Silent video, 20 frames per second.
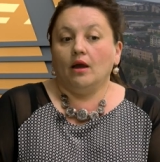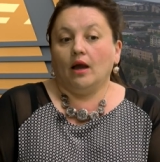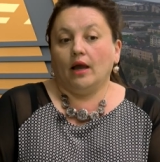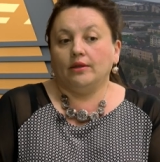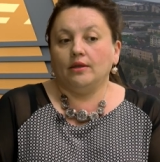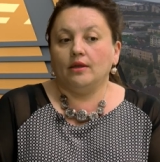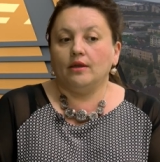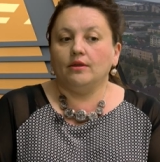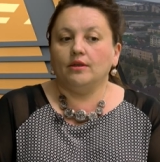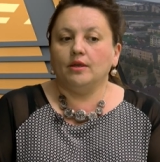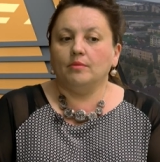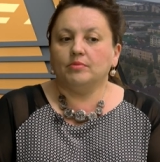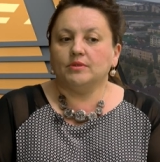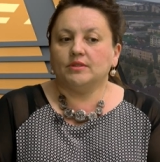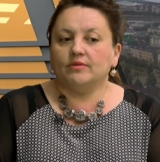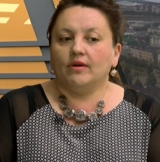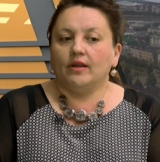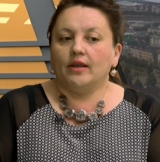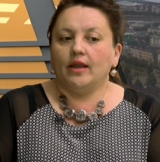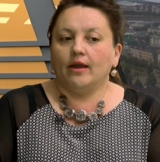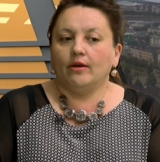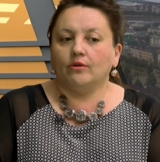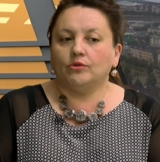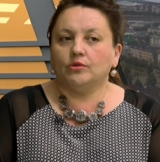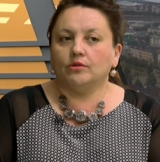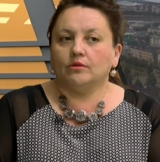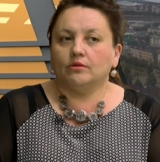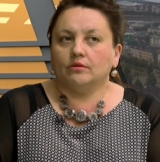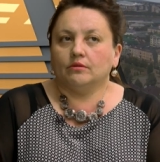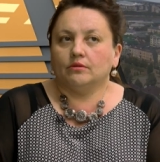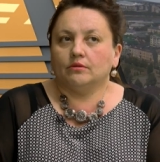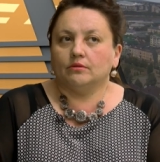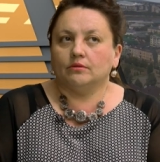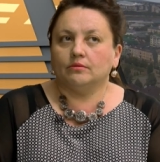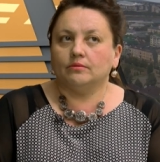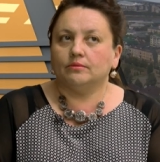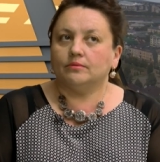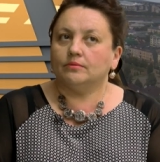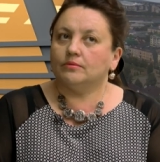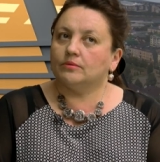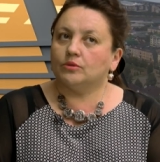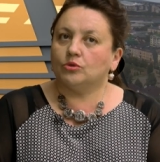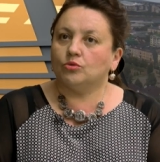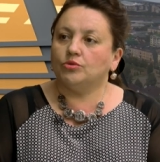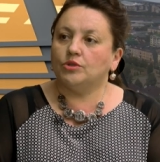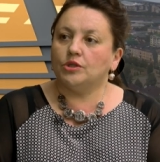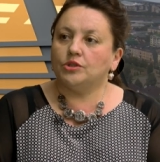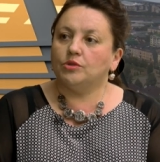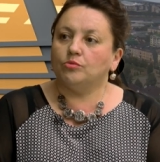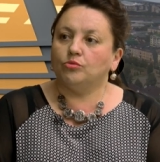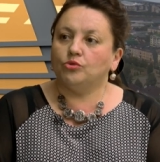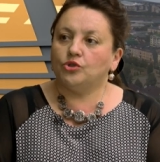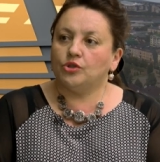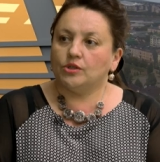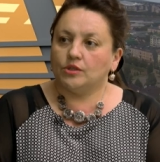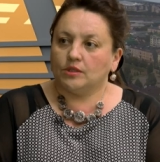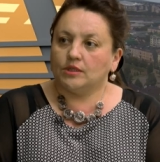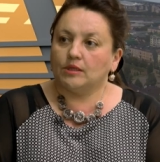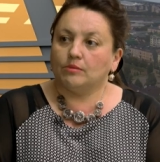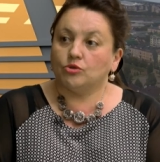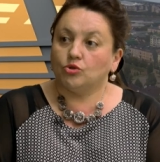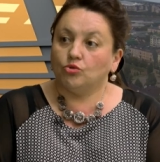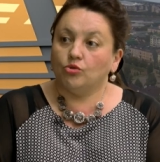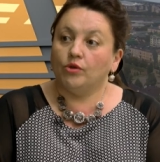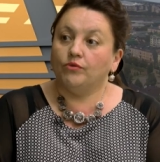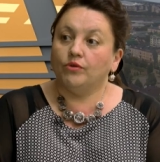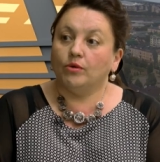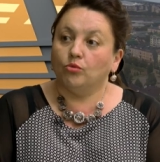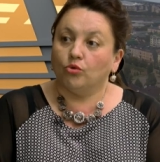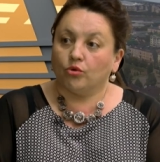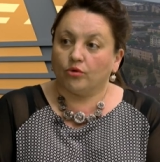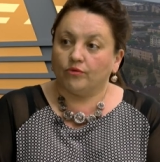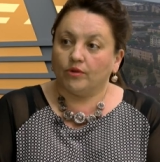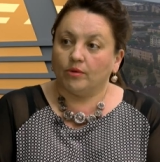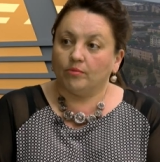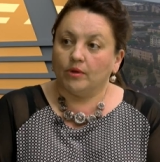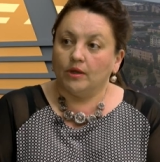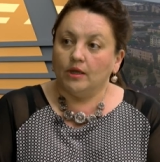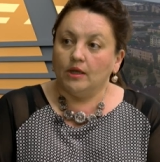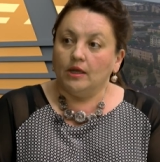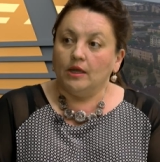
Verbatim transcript: они не позволяют э, студентам учиться там с нулевым уровнем.